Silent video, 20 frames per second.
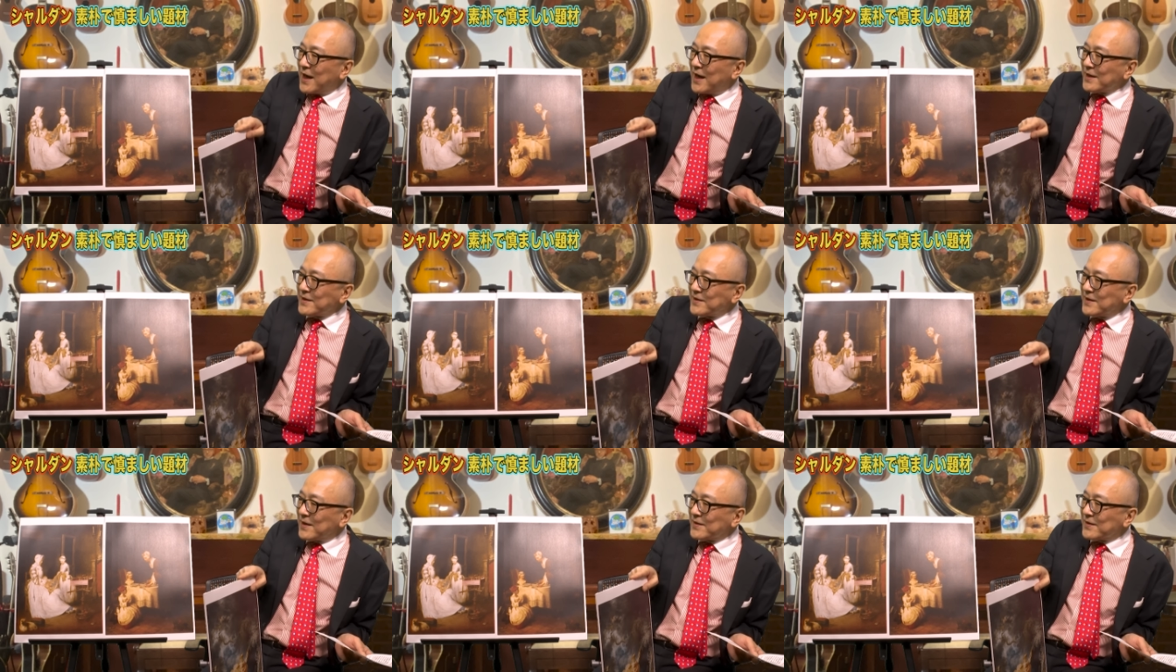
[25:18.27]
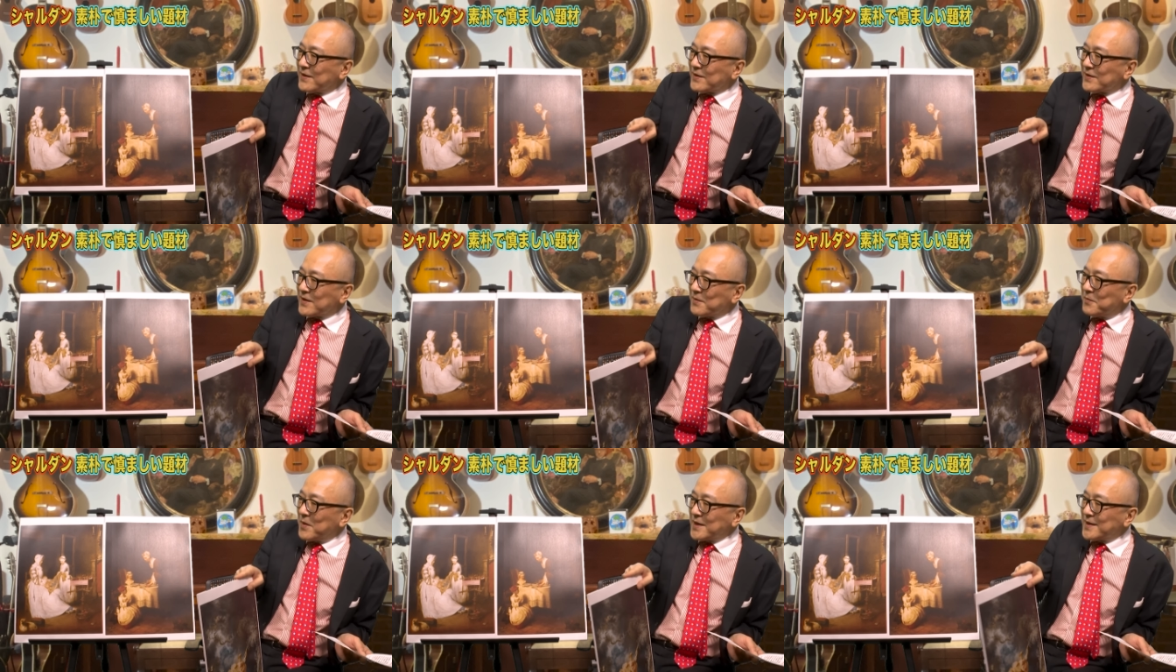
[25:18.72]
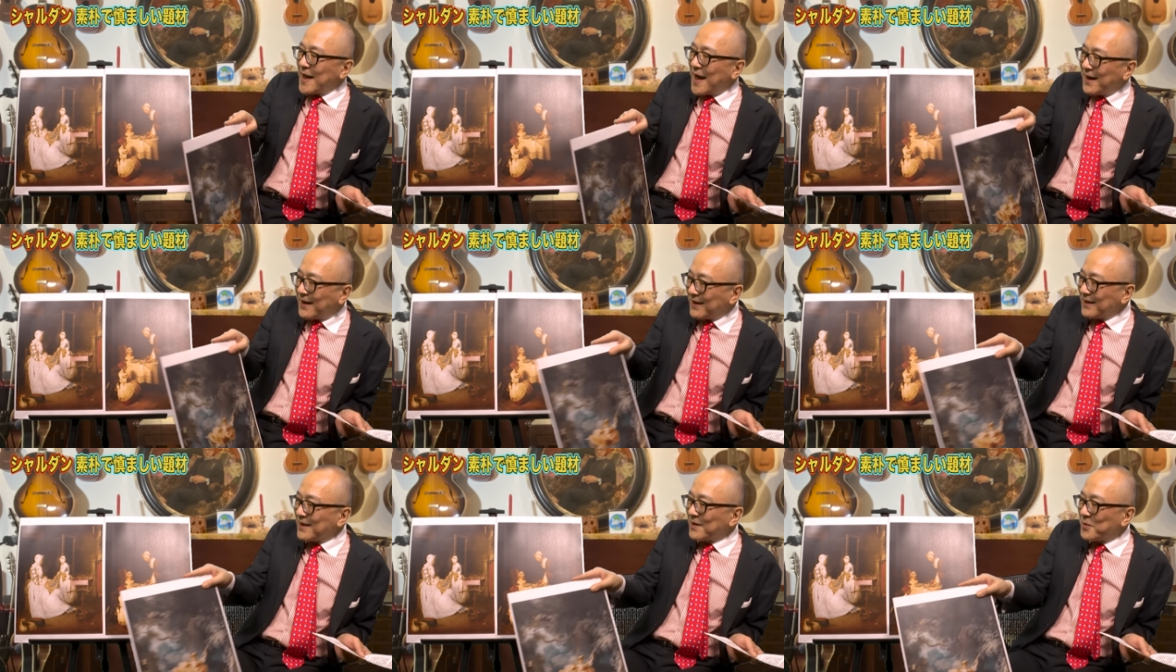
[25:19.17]
あったんで、まあ、
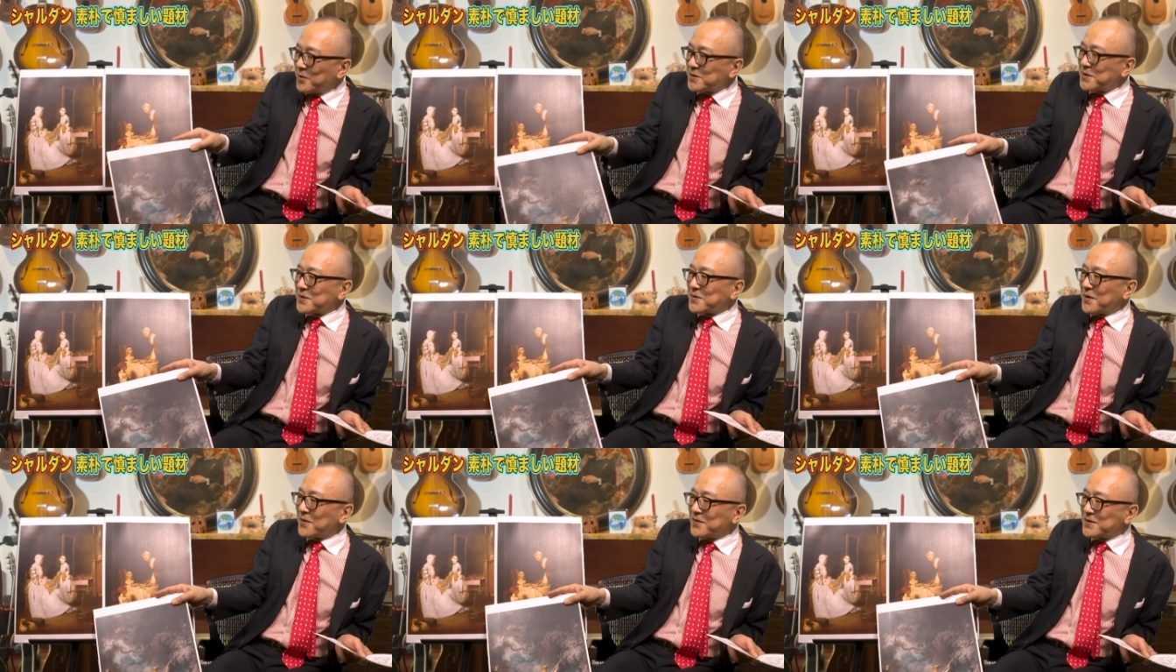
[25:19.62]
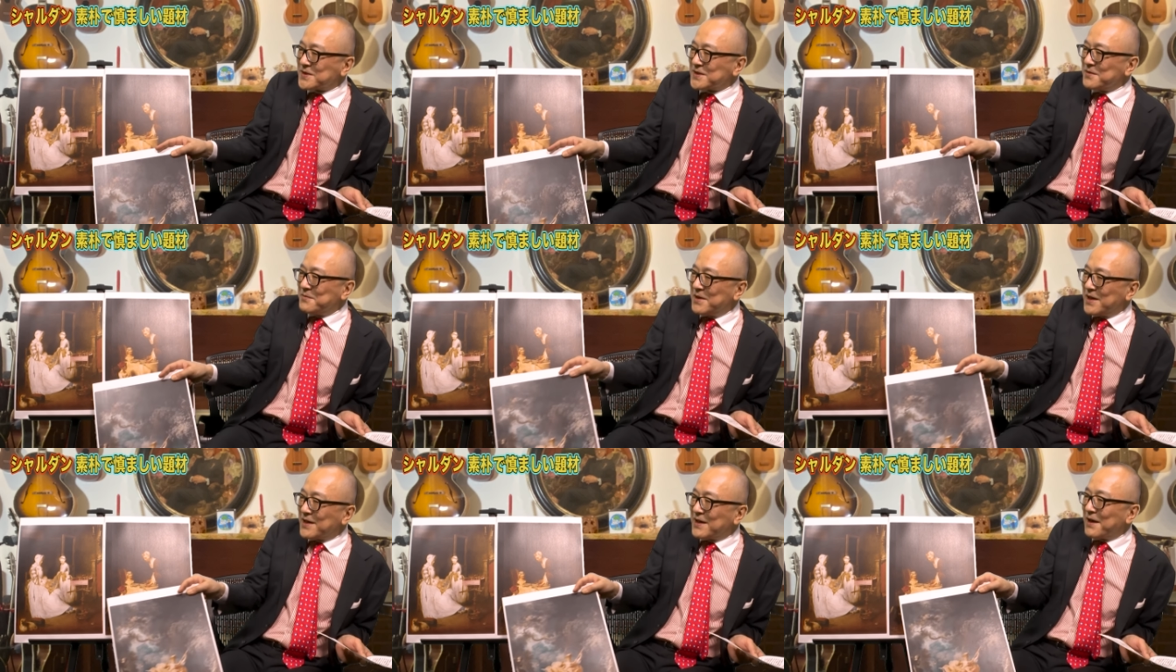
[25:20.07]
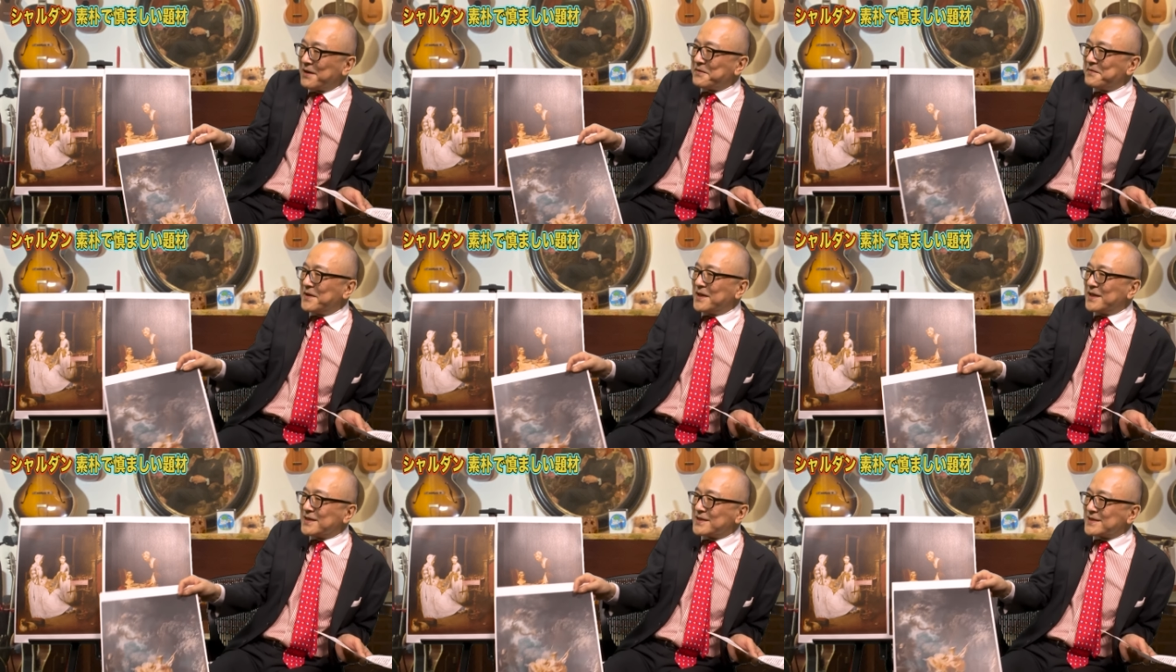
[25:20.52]
だからこそその市民革
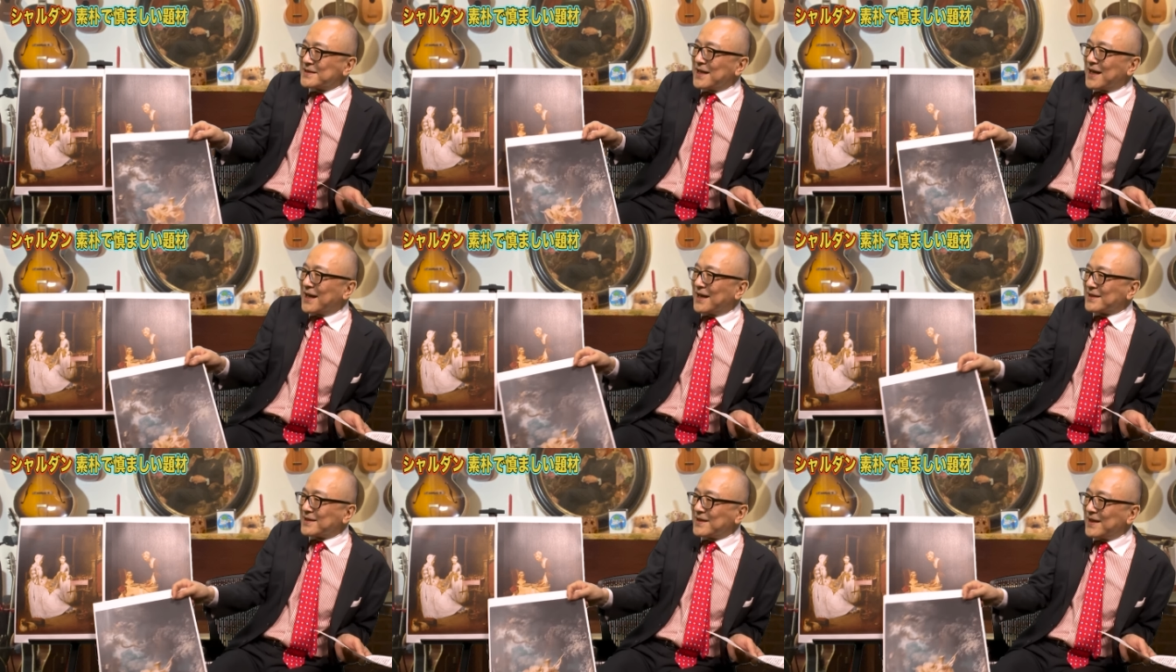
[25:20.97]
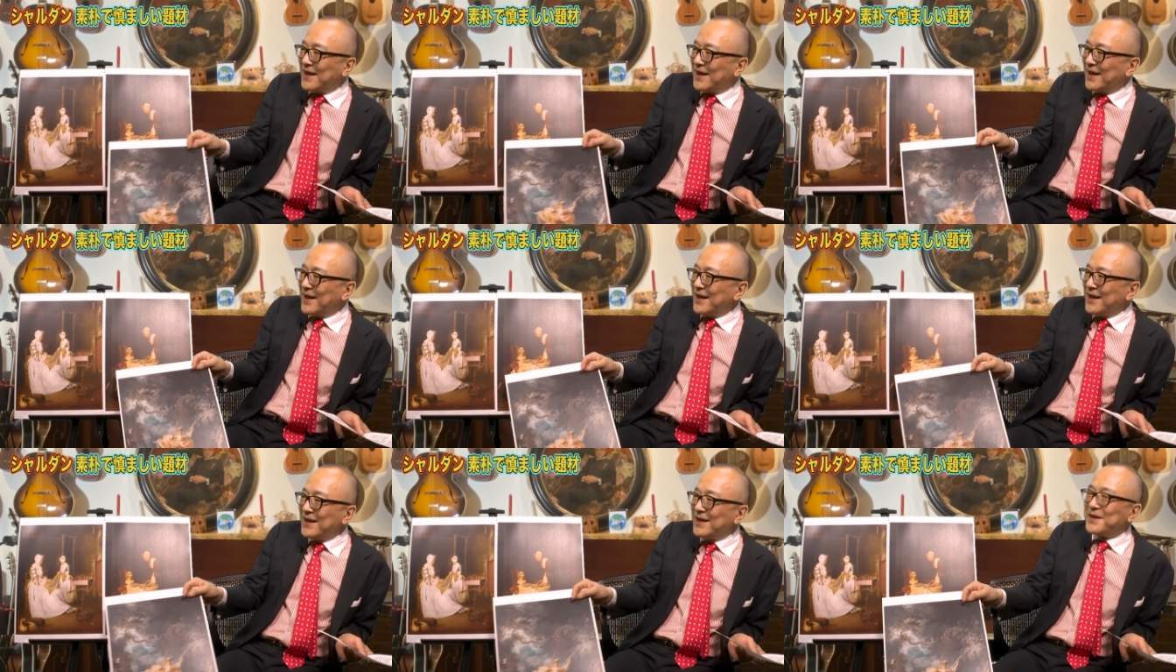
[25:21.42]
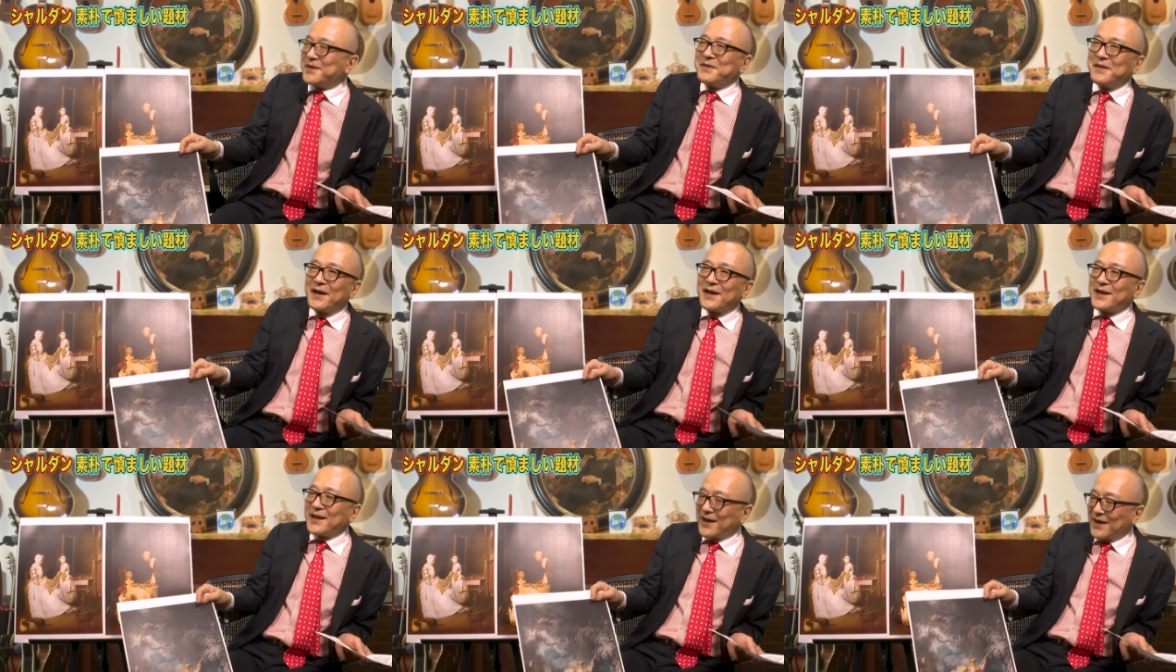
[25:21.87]
命につながっていく
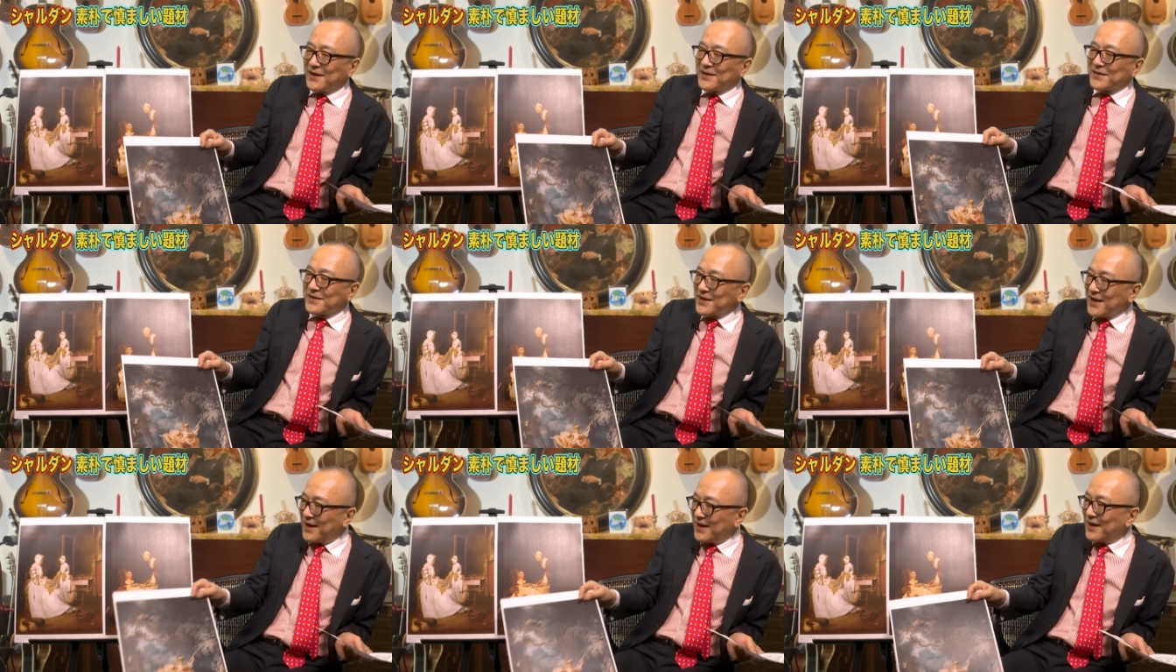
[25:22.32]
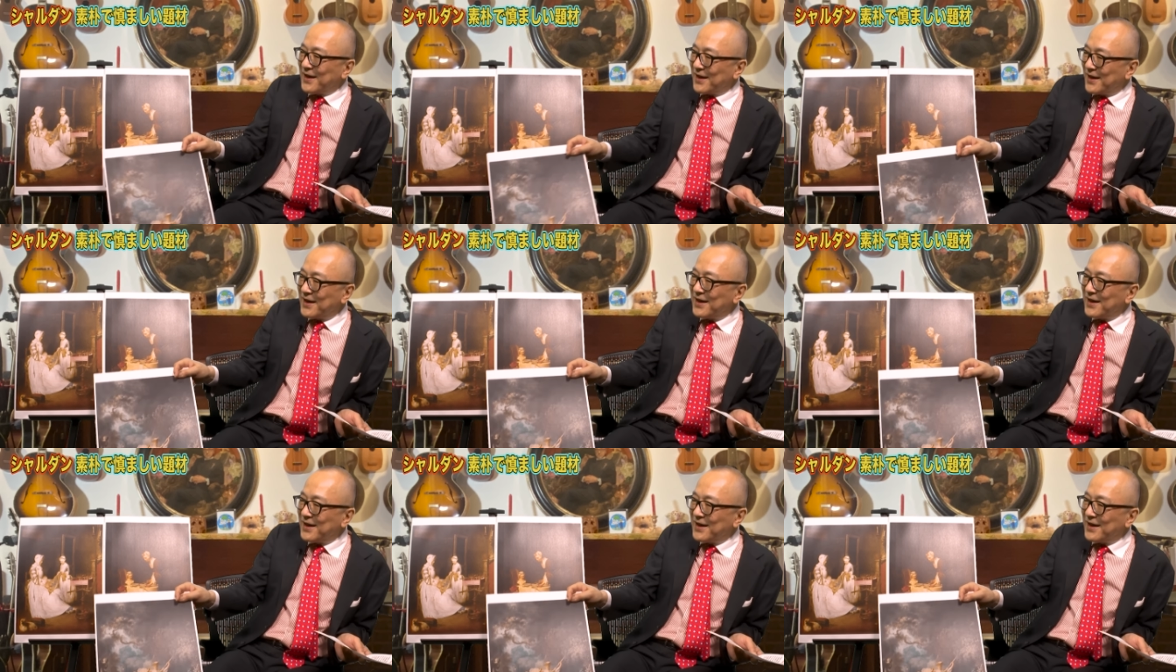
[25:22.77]
わけだけどね